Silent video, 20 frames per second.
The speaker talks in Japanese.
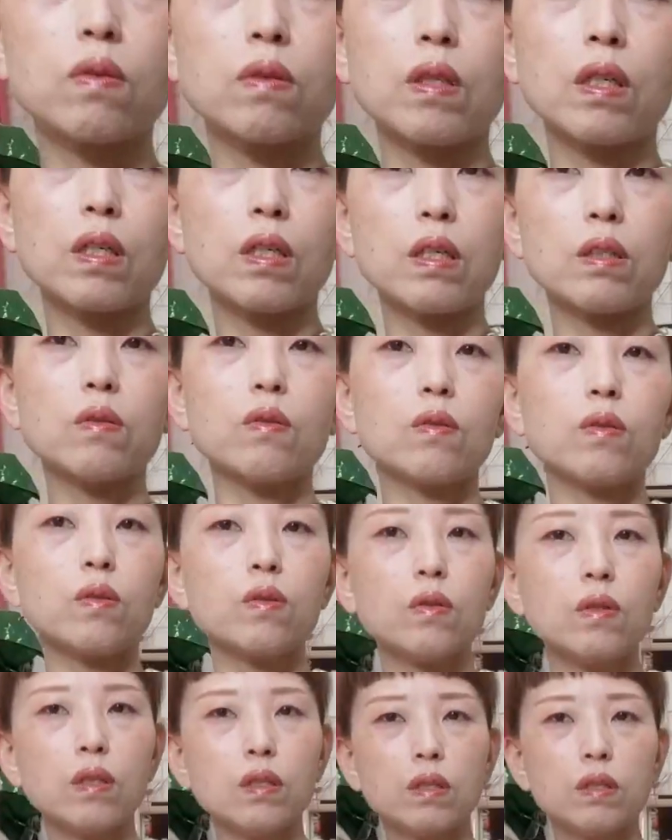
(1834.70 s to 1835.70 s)
の丈と
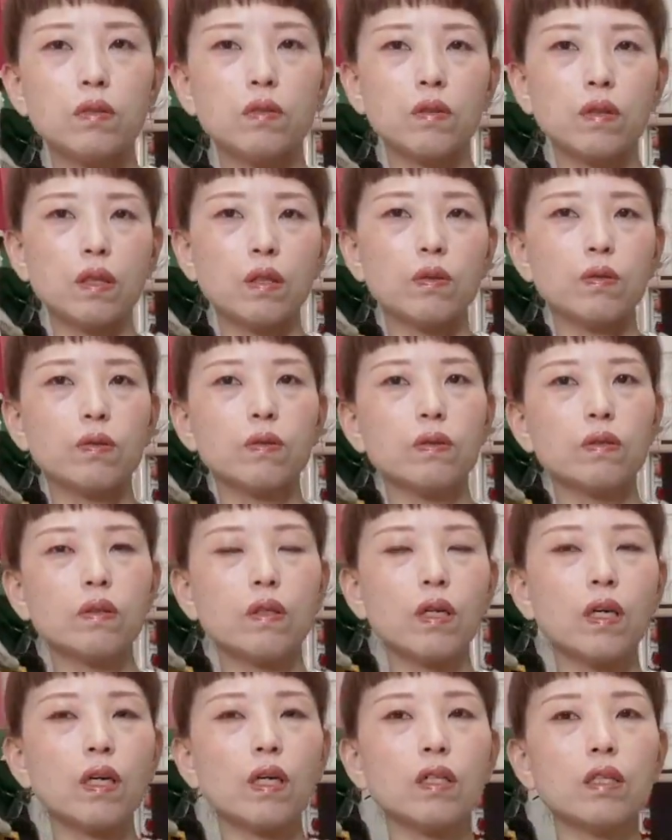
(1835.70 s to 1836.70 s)
一緒ですよね。ふく
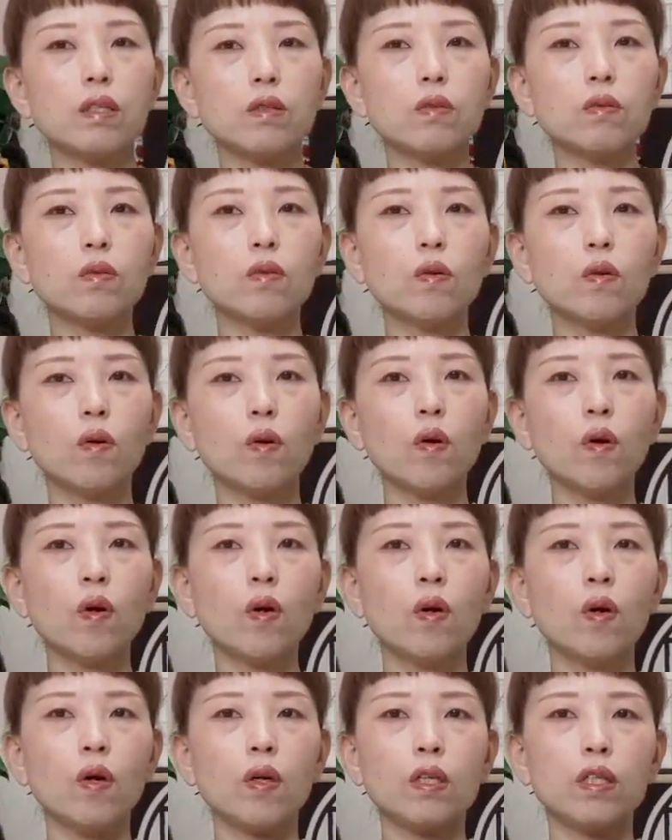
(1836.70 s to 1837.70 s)
らはぎの
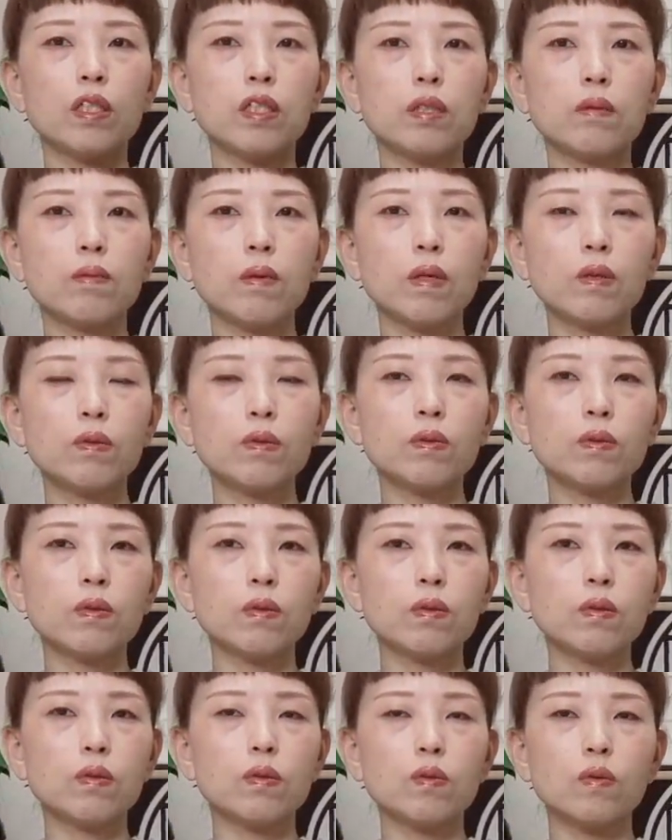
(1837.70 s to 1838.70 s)
一番
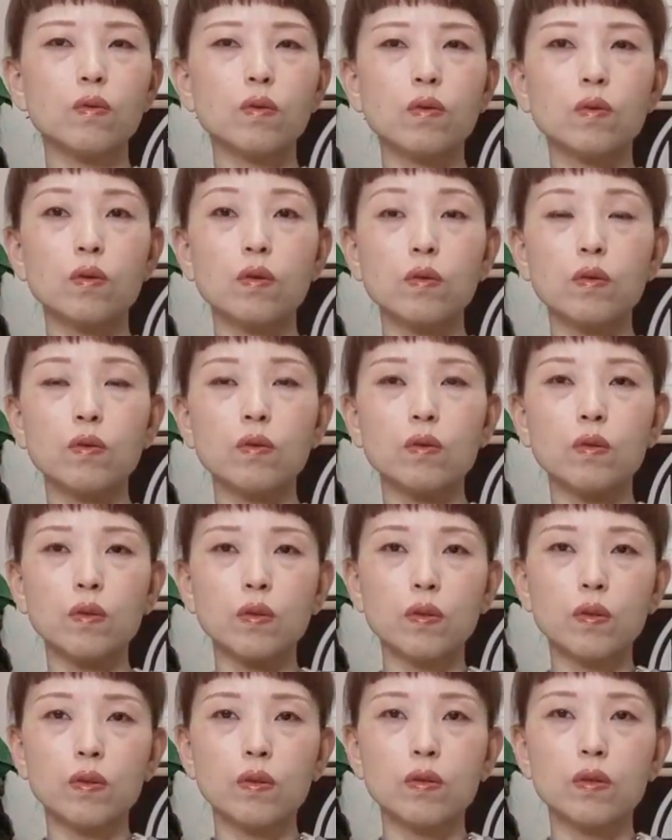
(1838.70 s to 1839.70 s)
太いところの
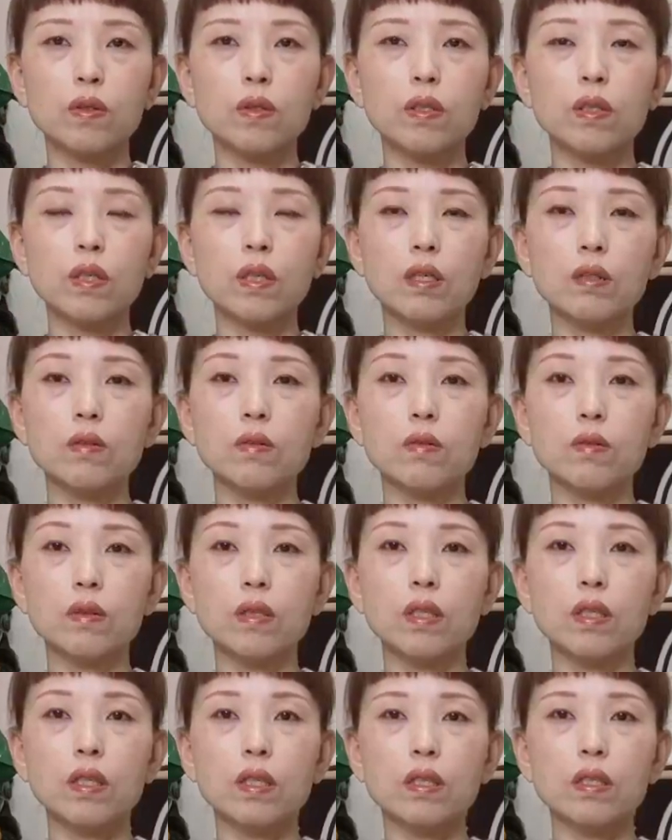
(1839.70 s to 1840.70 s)
スカートの
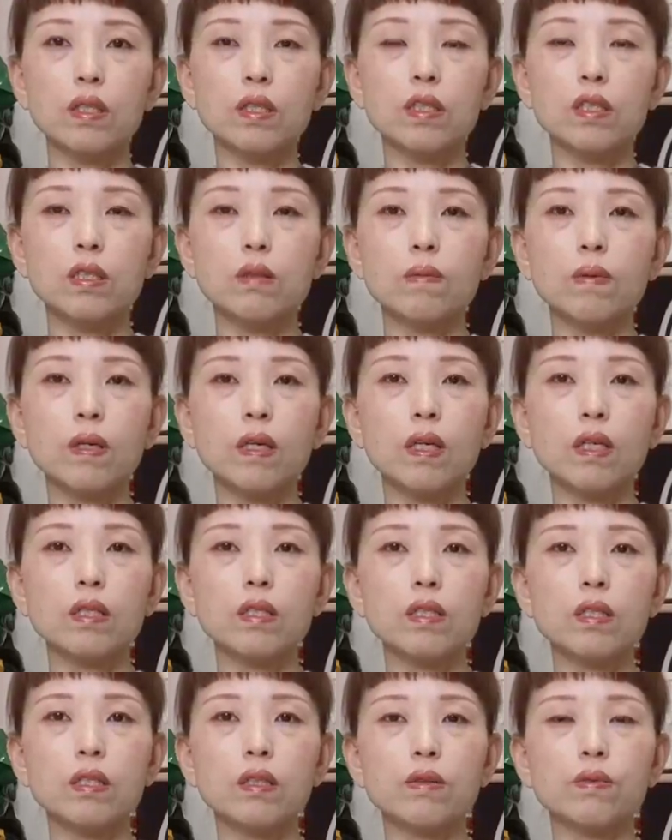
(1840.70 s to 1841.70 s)
丈って一番
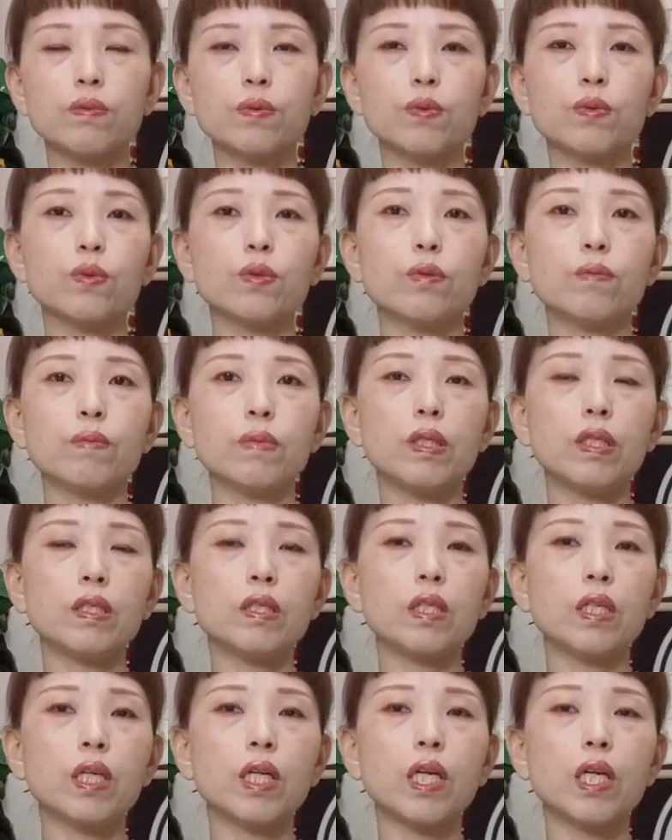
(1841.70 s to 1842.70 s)
足が太く見え
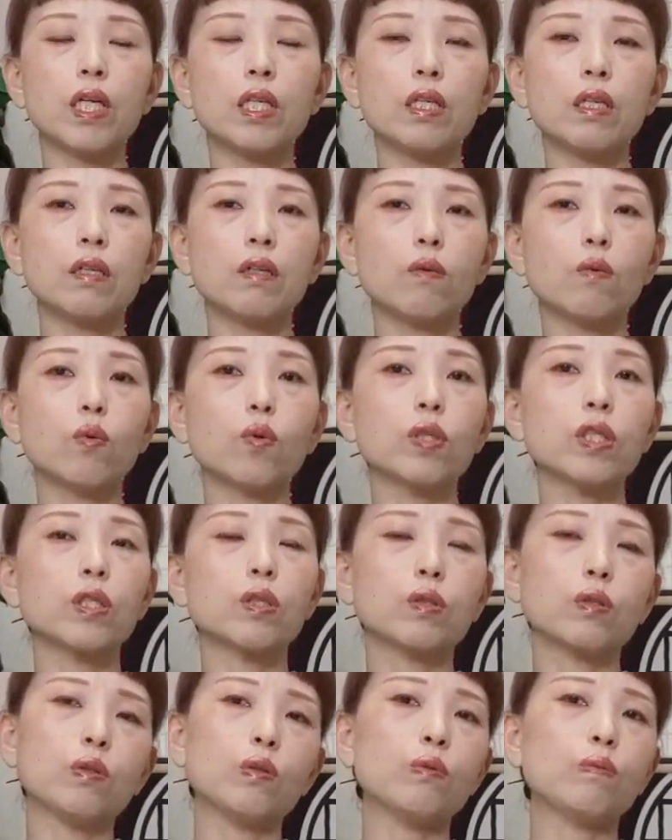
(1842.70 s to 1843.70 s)
て体が大
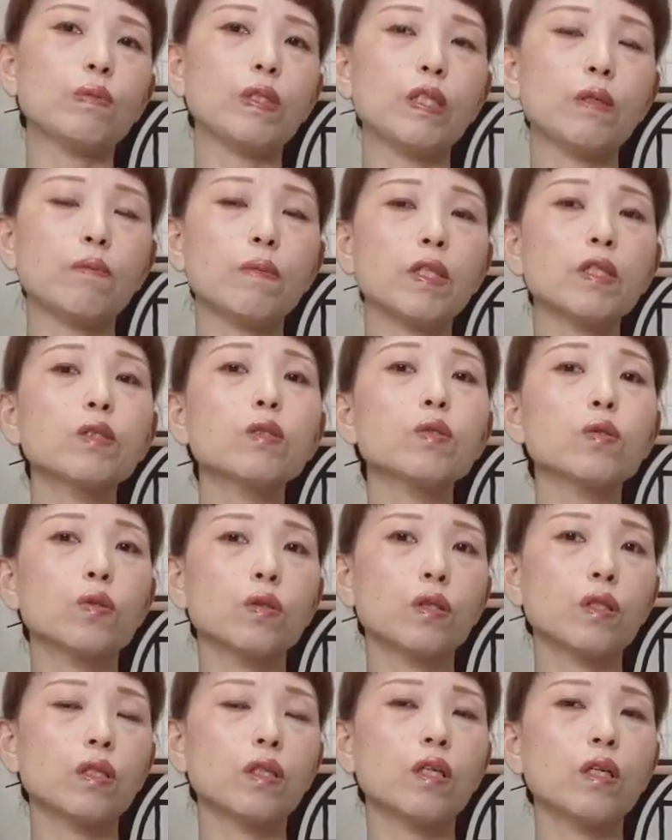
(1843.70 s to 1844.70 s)
きく見えますよ
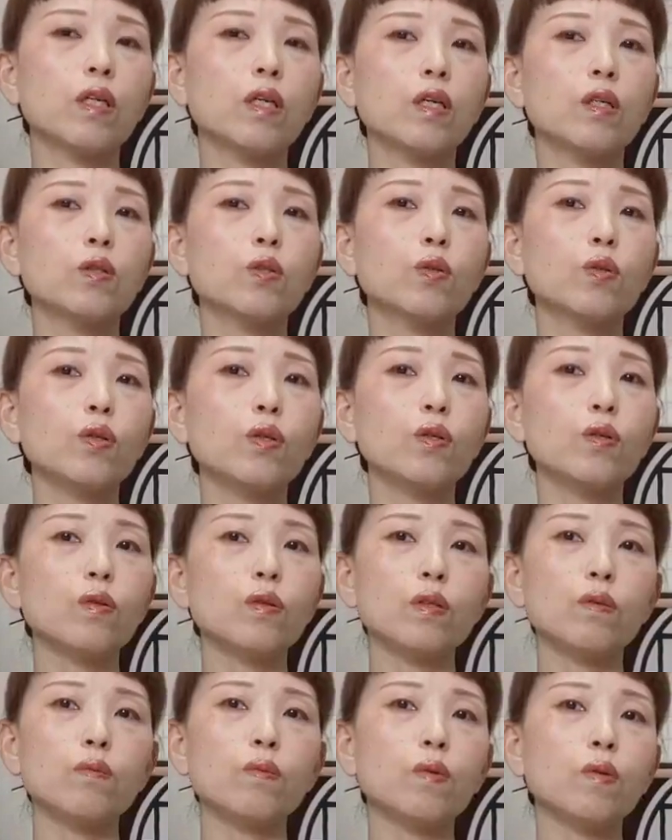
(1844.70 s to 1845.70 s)
ね。それ
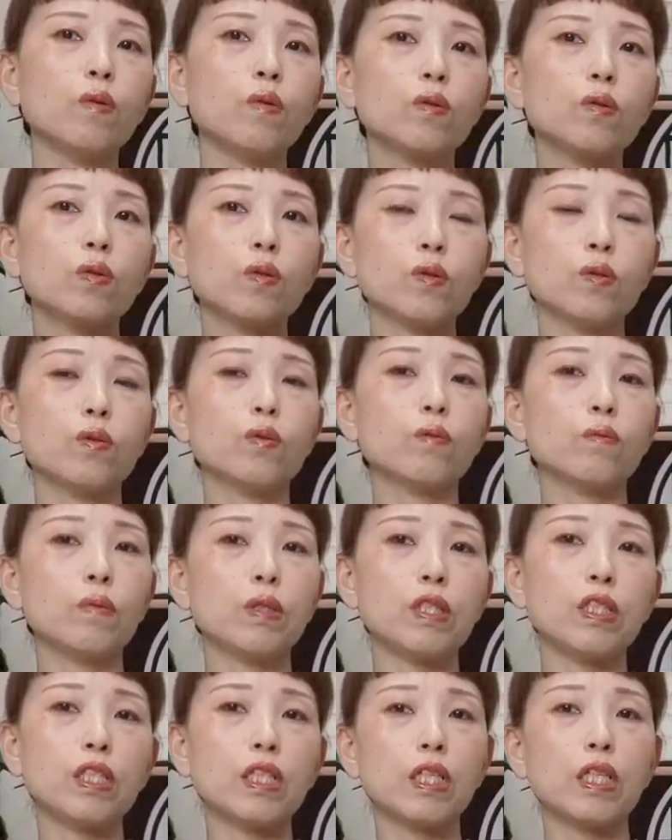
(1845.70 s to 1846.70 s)
よりもちょっと
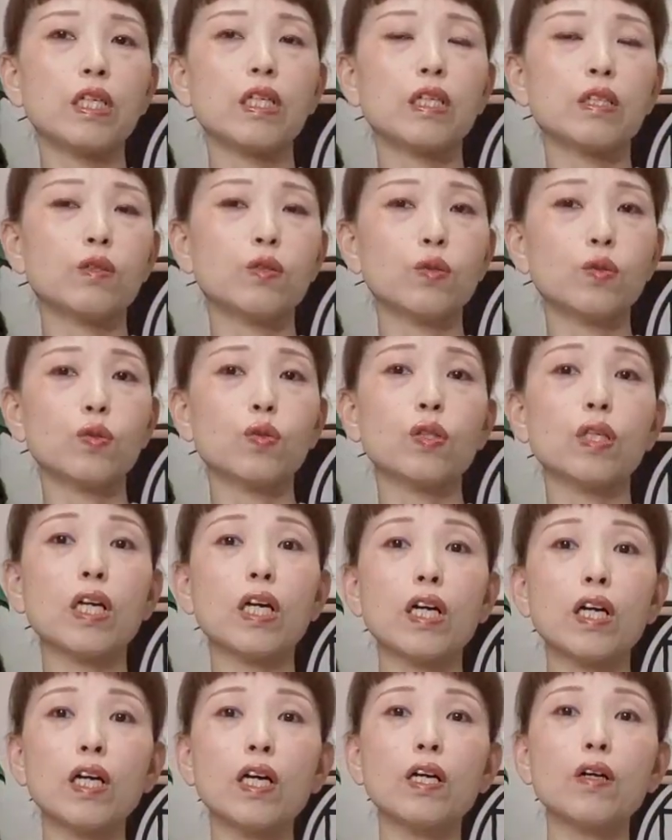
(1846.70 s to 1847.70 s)
短いかちょっと
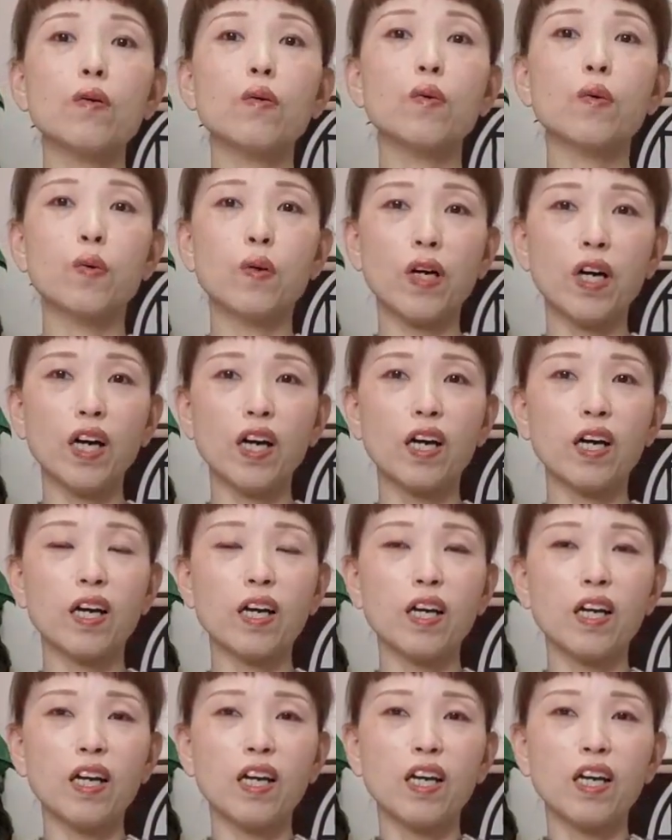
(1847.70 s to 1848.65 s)
長い方が